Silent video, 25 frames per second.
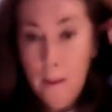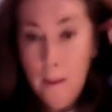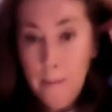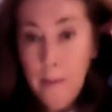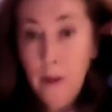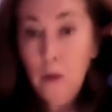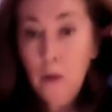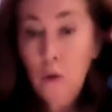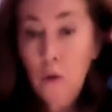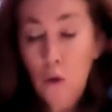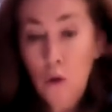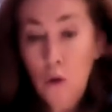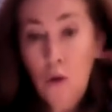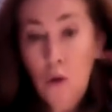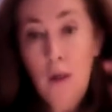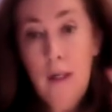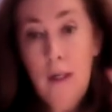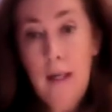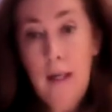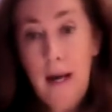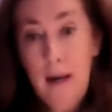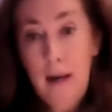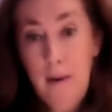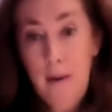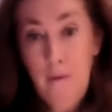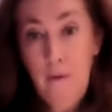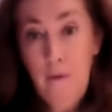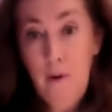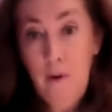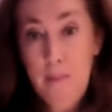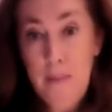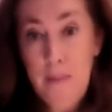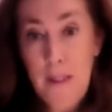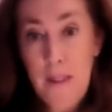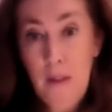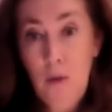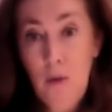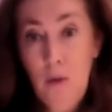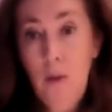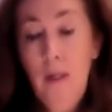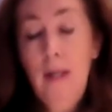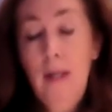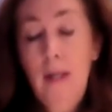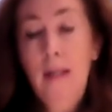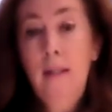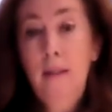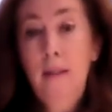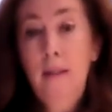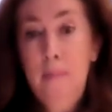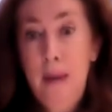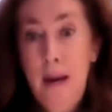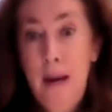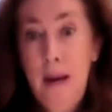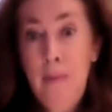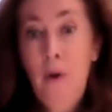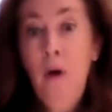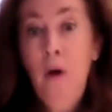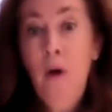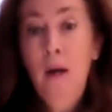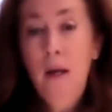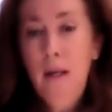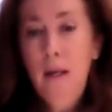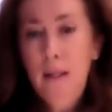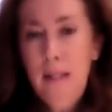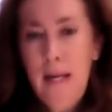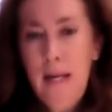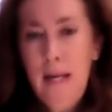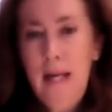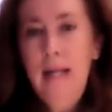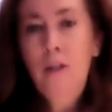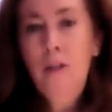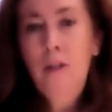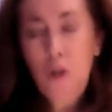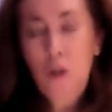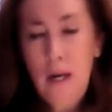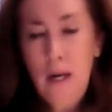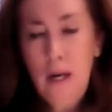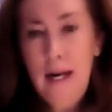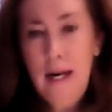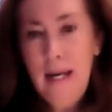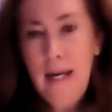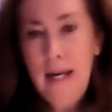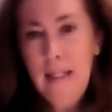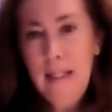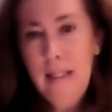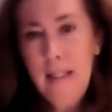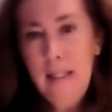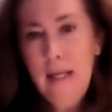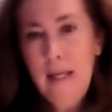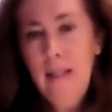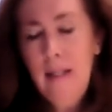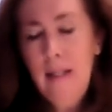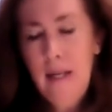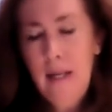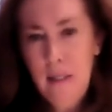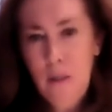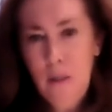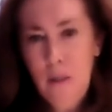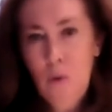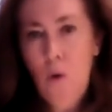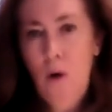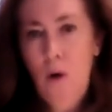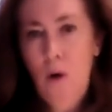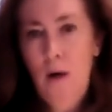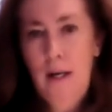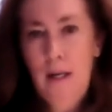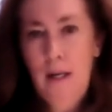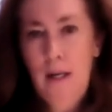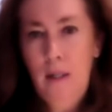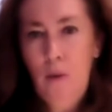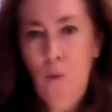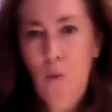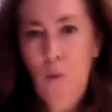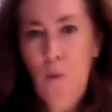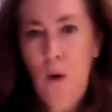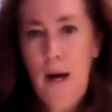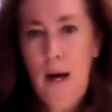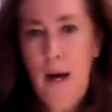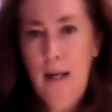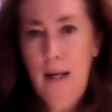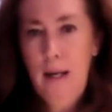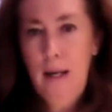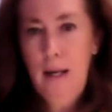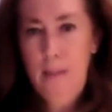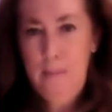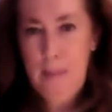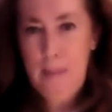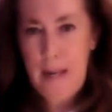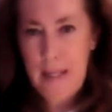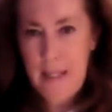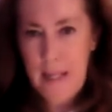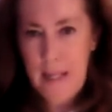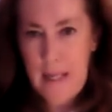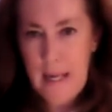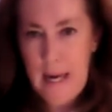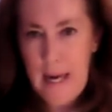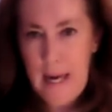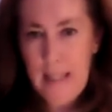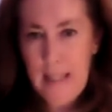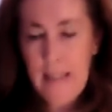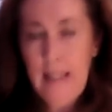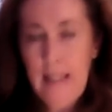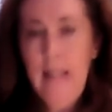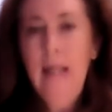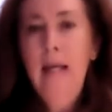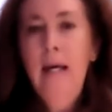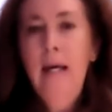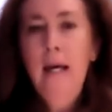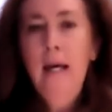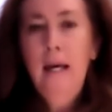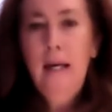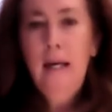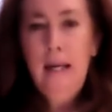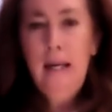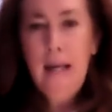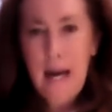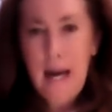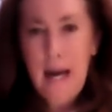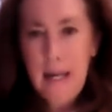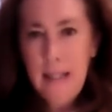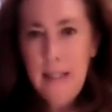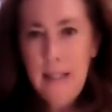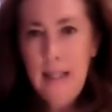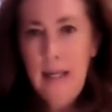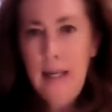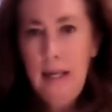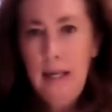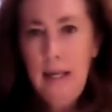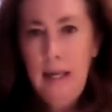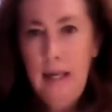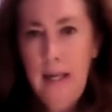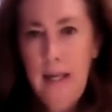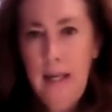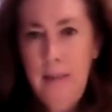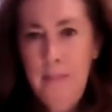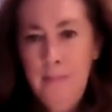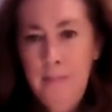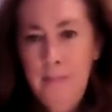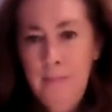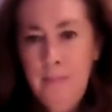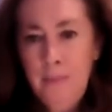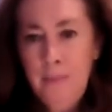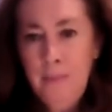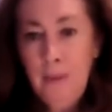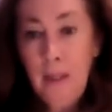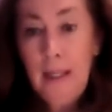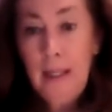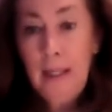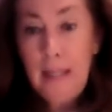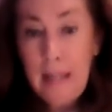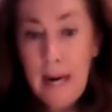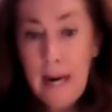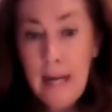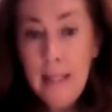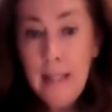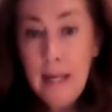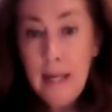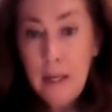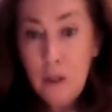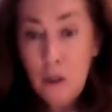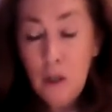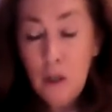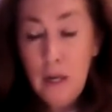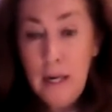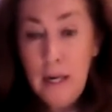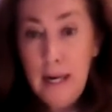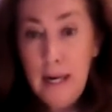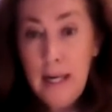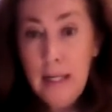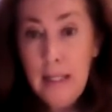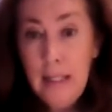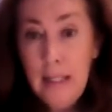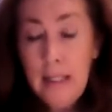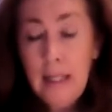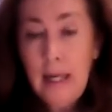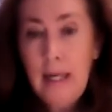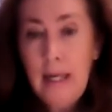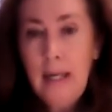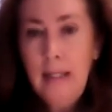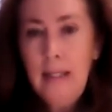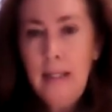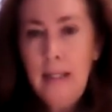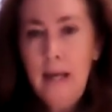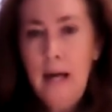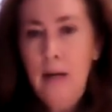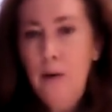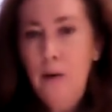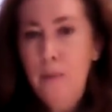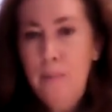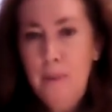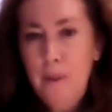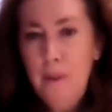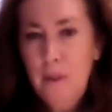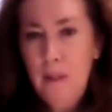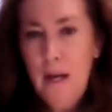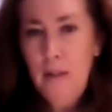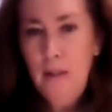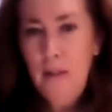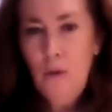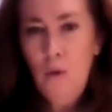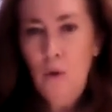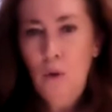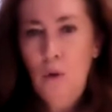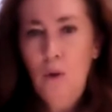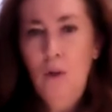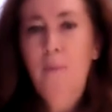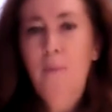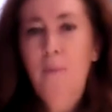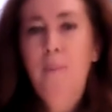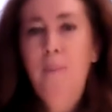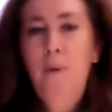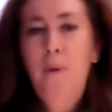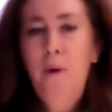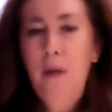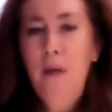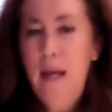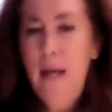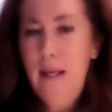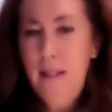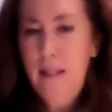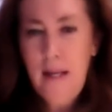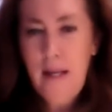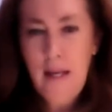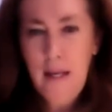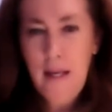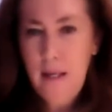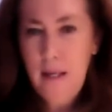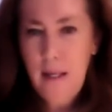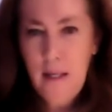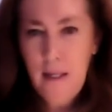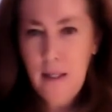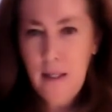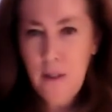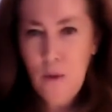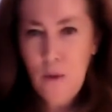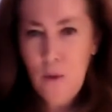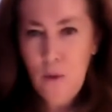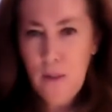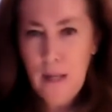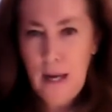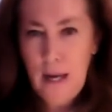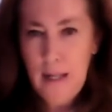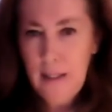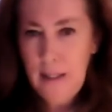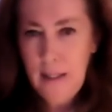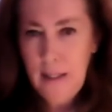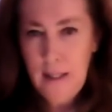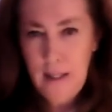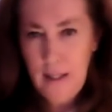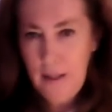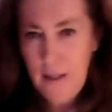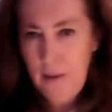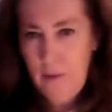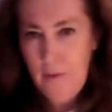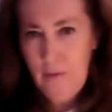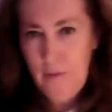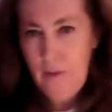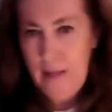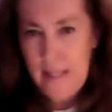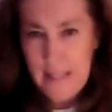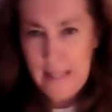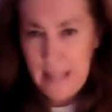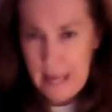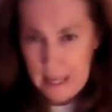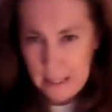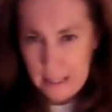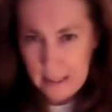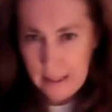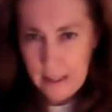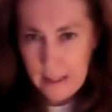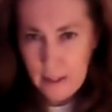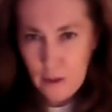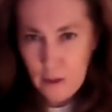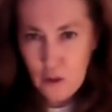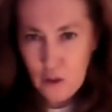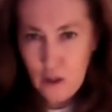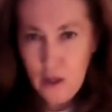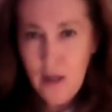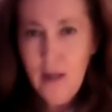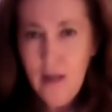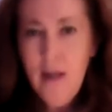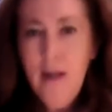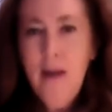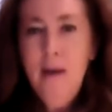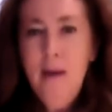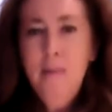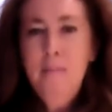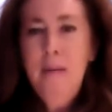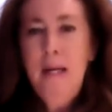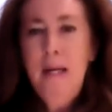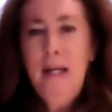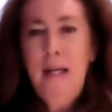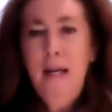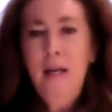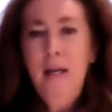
possono cercare informazioni e sappiamo dell'eccellenza delle scuole che tu hai praticato. Grande, ehm, grande eccellenza che ti hanno portato poi a dei risultati fantastici, perché